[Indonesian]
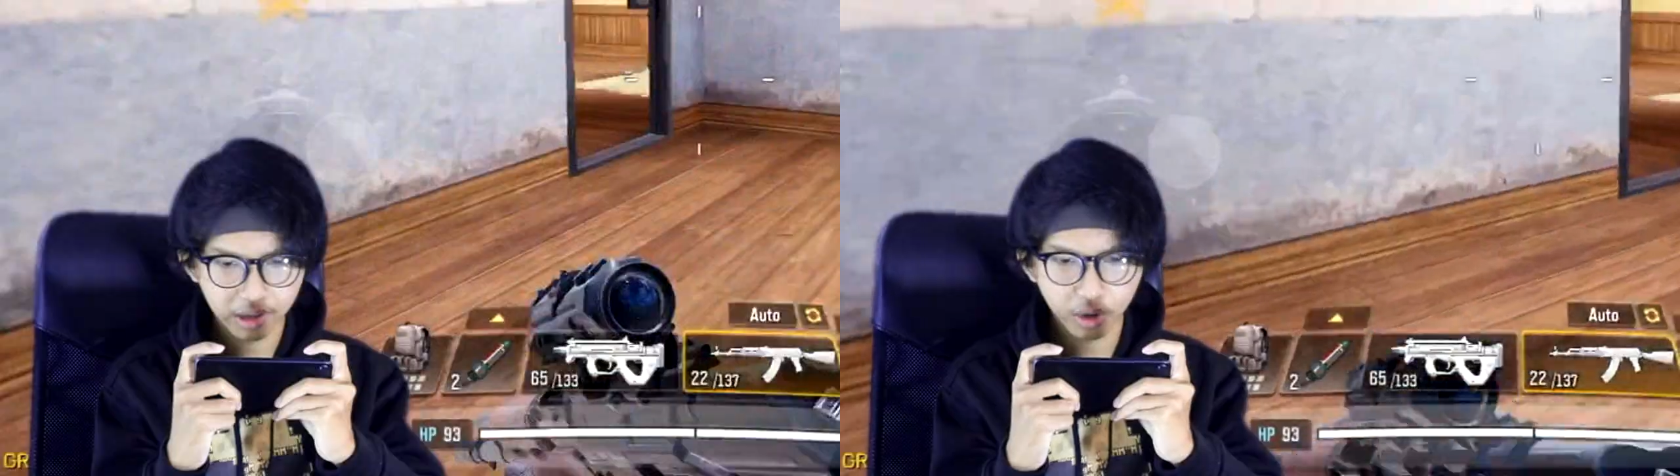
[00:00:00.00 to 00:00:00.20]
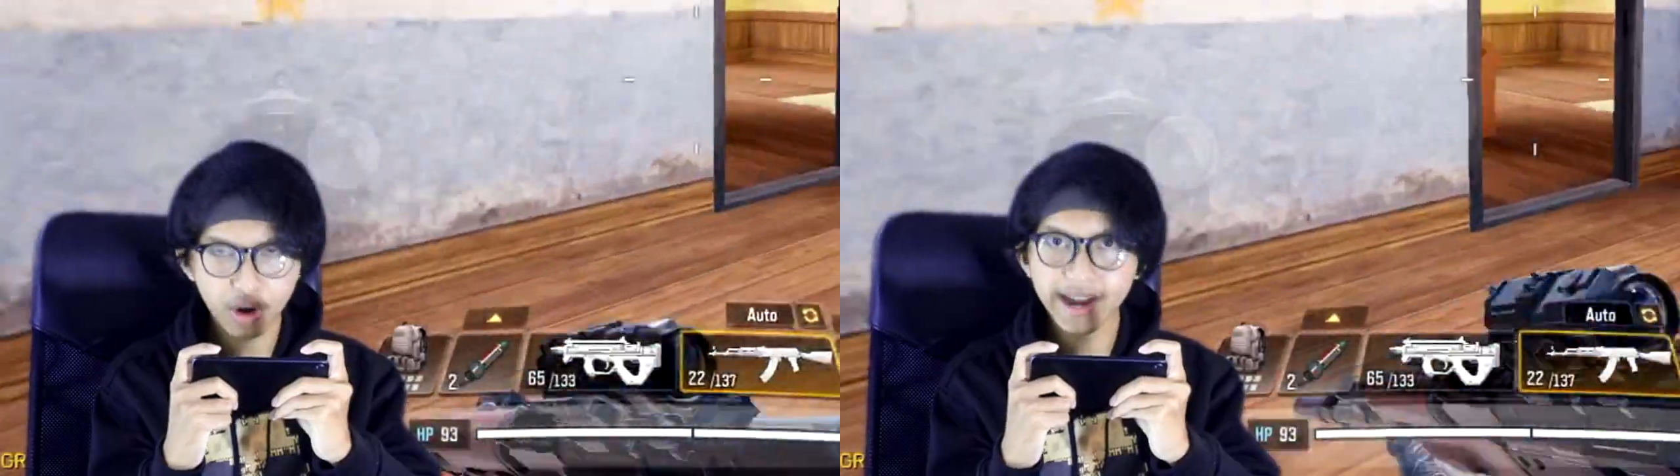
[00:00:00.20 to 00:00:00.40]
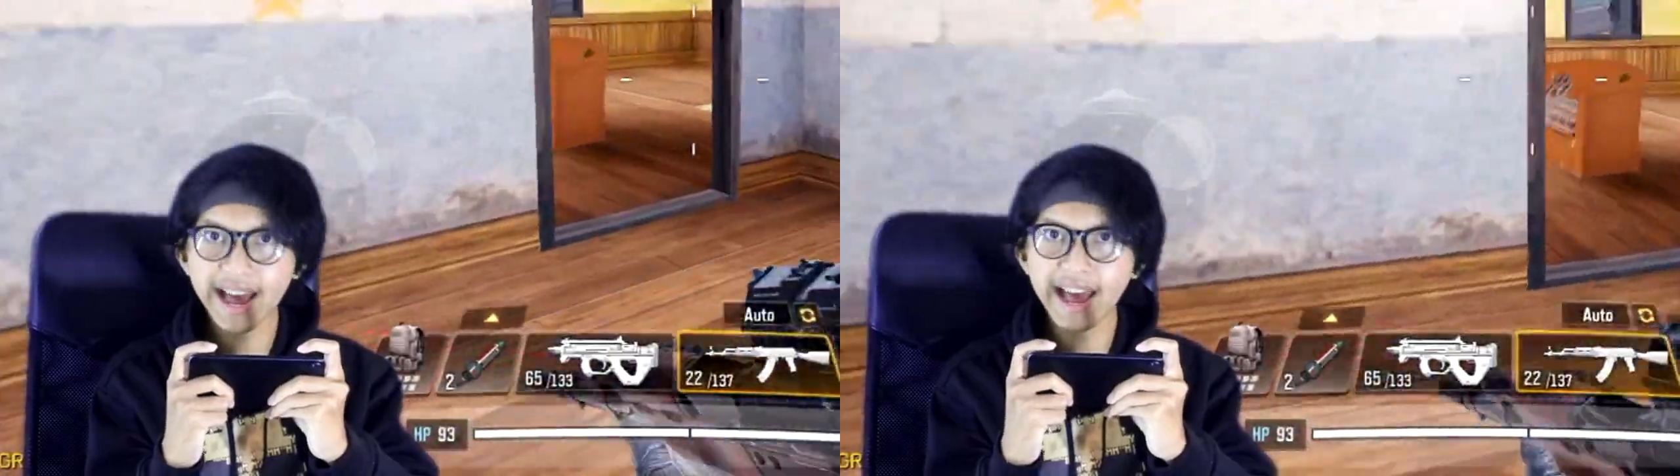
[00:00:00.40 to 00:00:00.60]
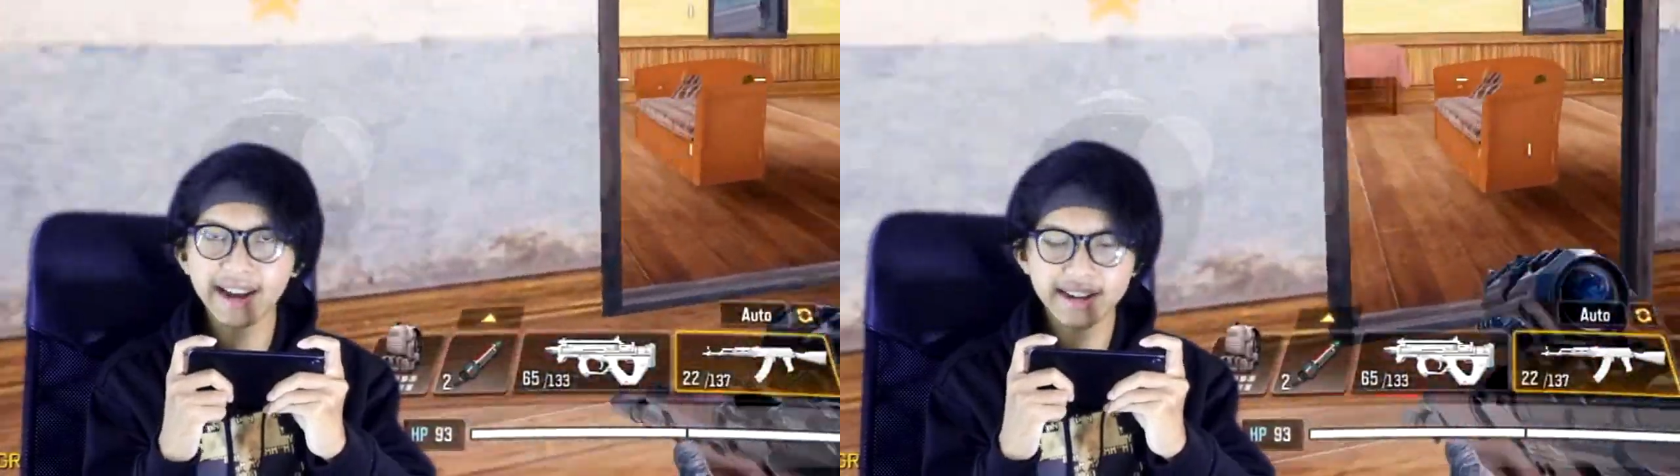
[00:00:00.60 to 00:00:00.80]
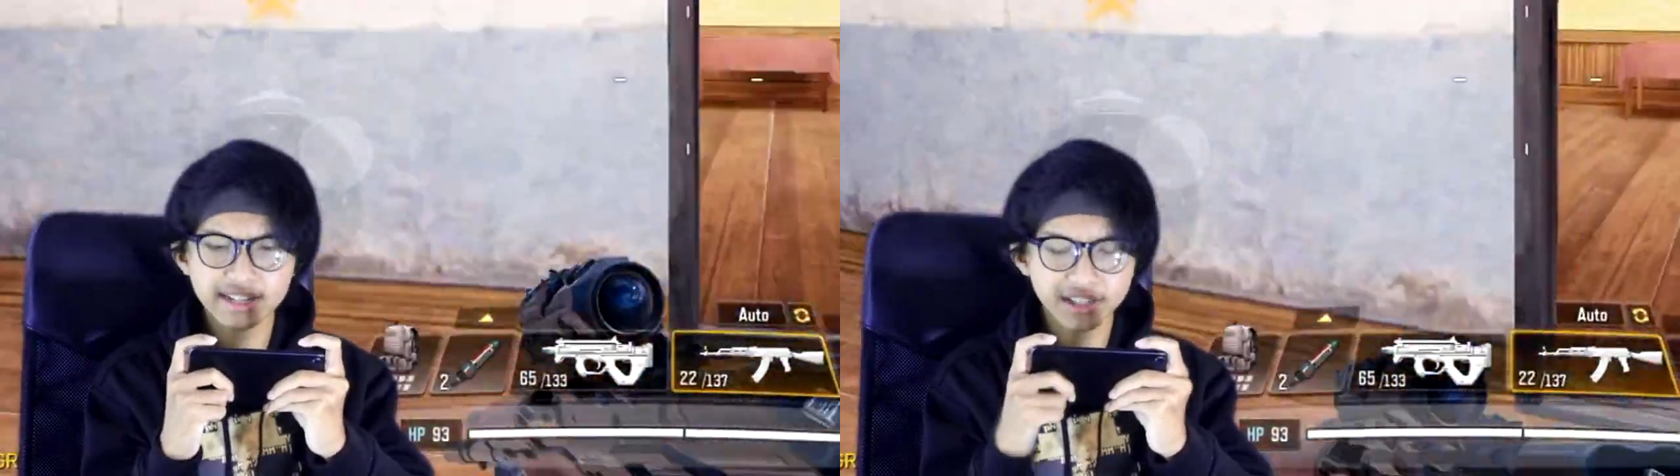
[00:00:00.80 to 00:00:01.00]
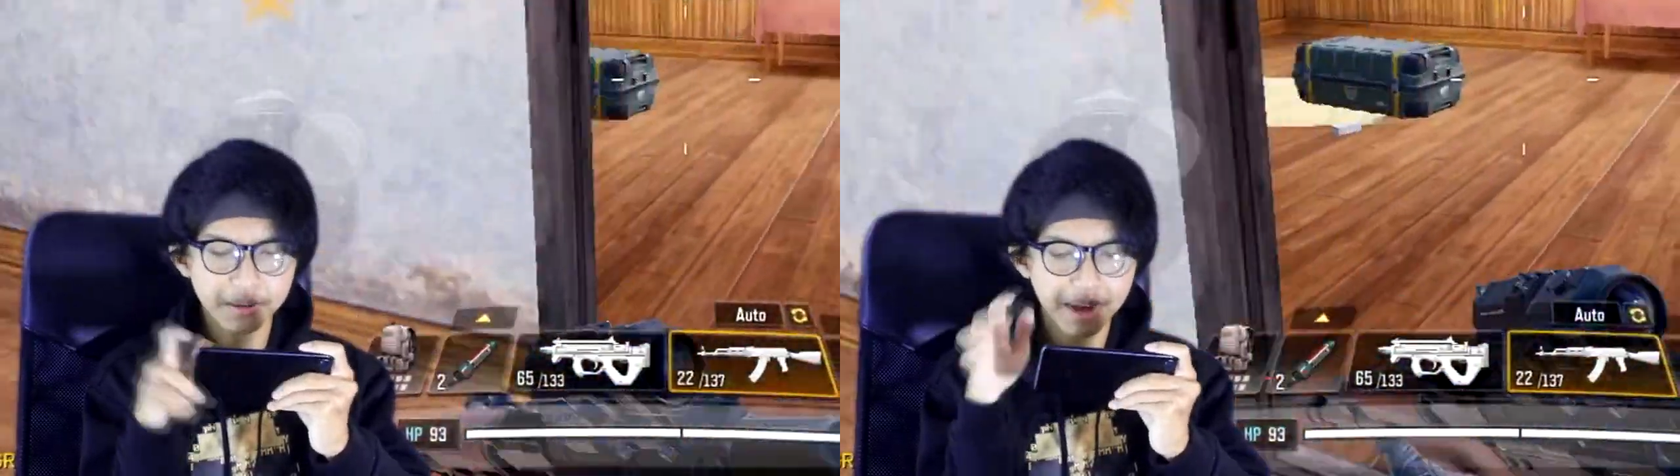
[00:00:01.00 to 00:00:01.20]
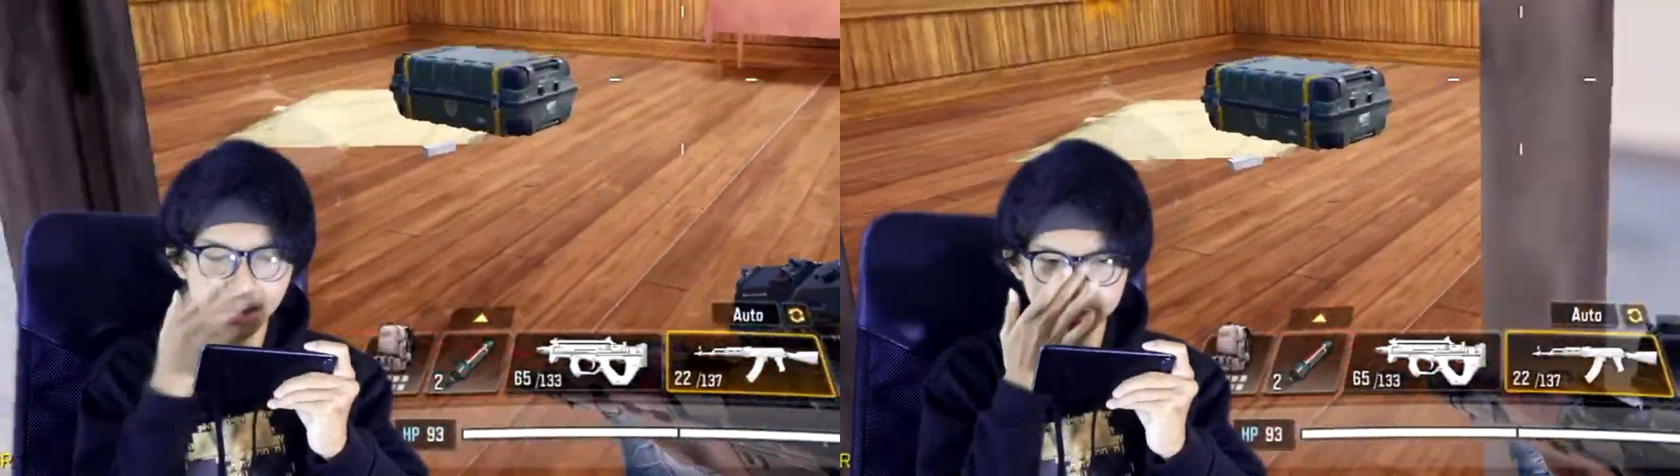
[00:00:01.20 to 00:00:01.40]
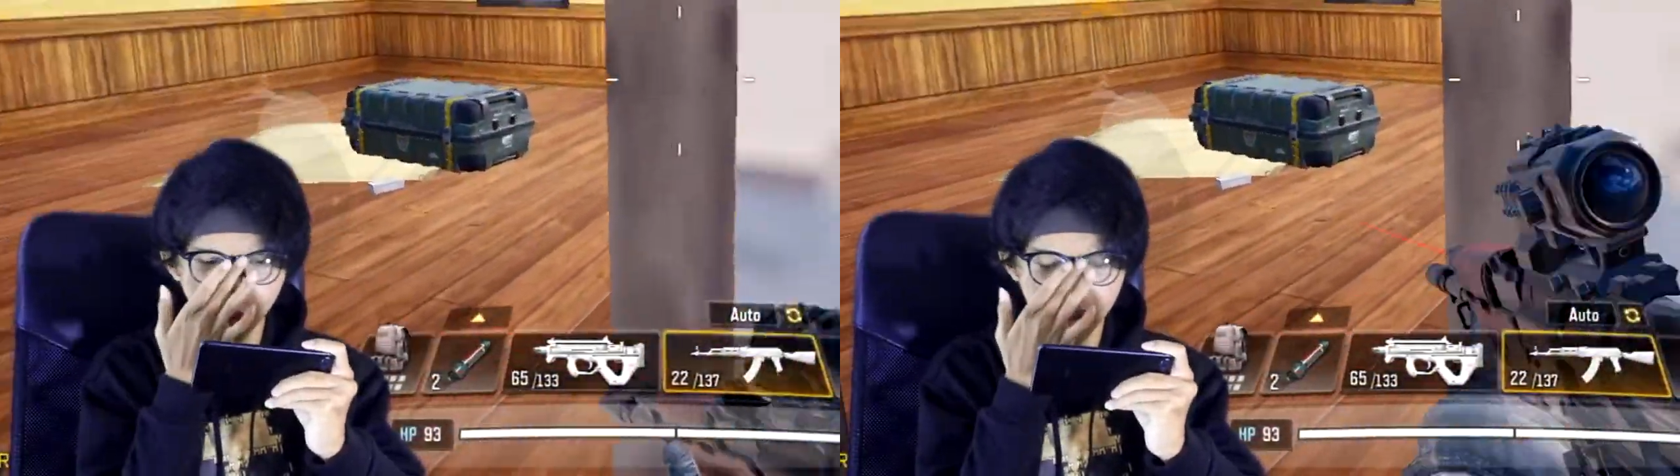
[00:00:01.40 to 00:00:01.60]
Kok nggak ada? Serem banget
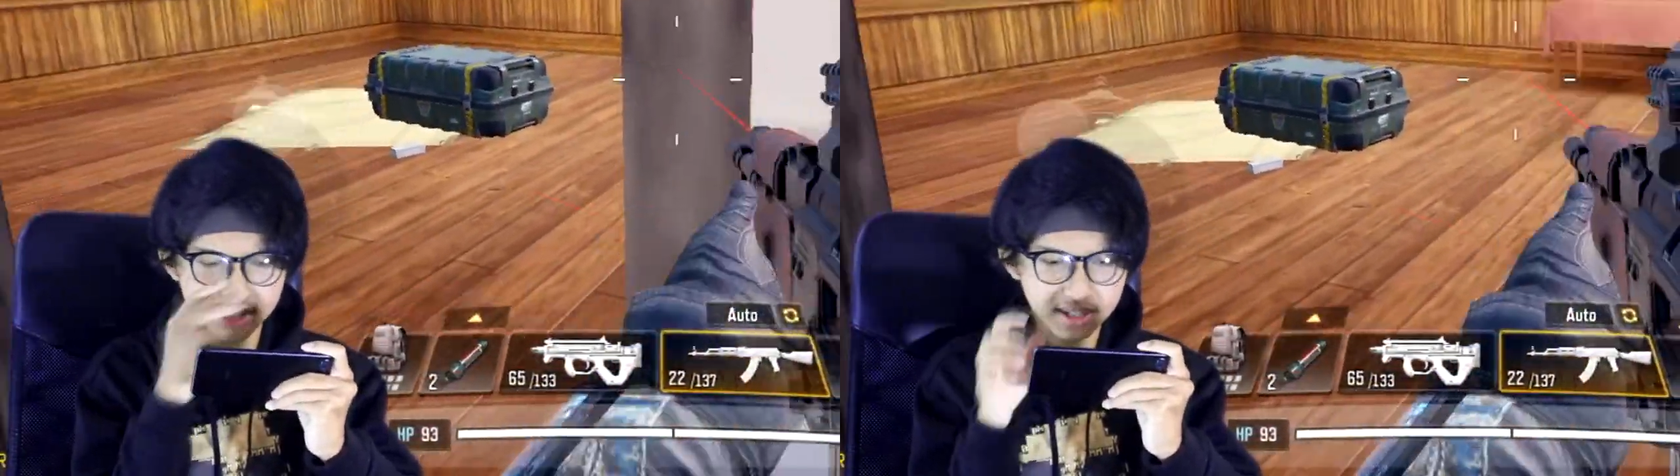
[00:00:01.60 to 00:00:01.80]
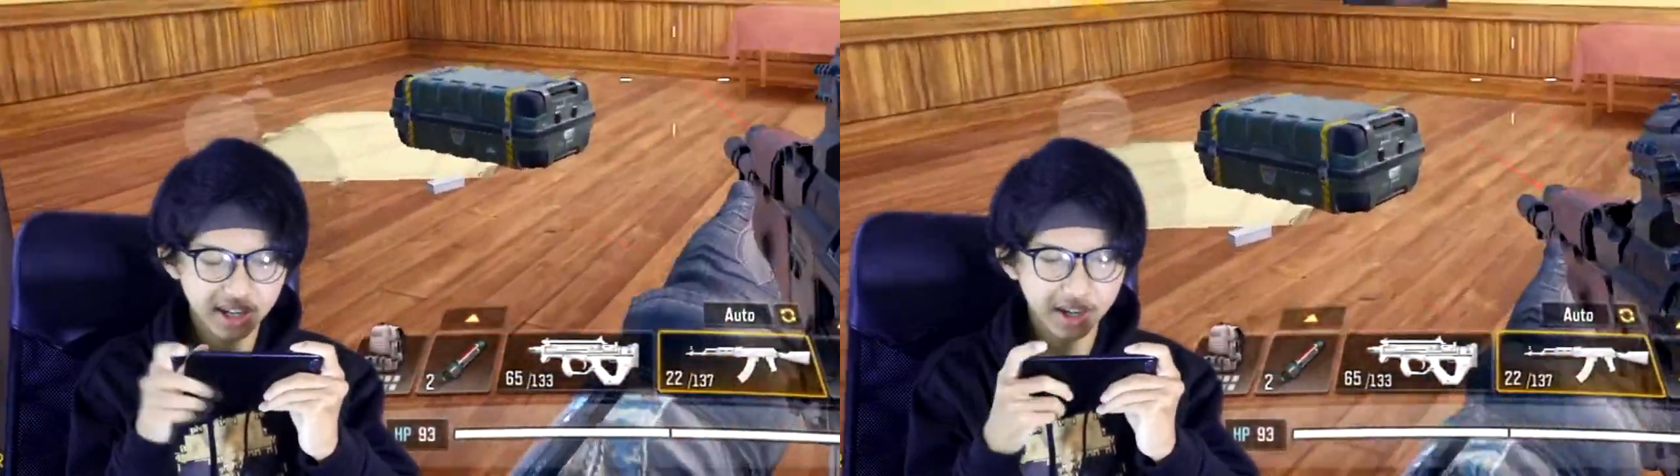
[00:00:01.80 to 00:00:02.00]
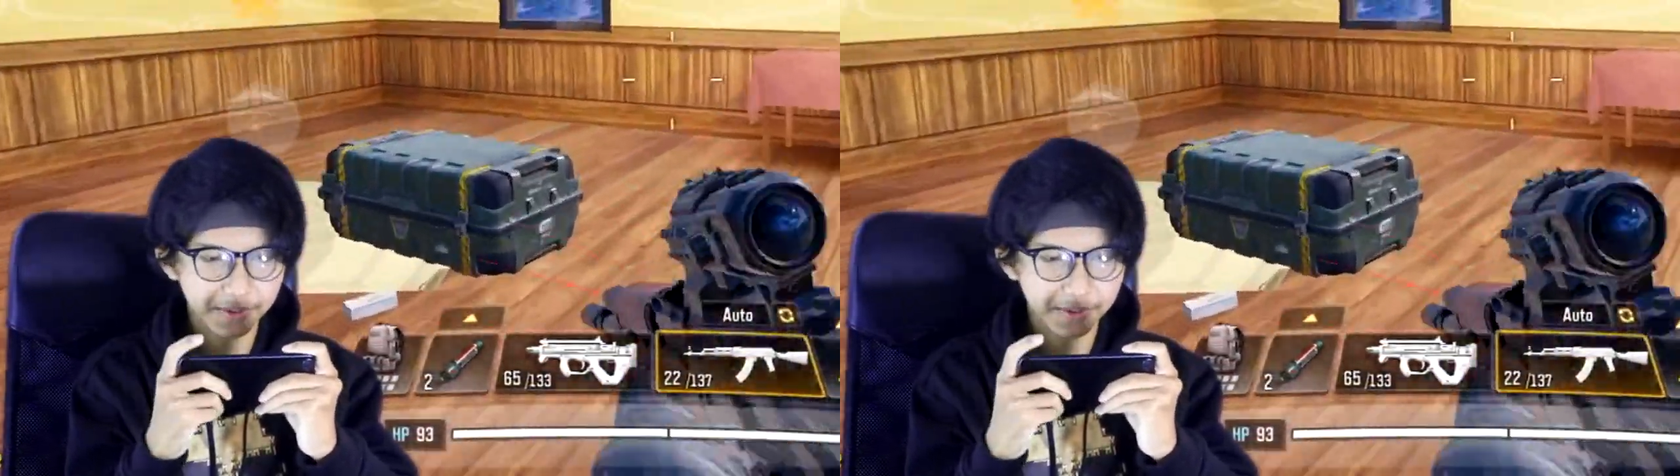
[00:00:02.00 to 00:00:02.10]
bro asli.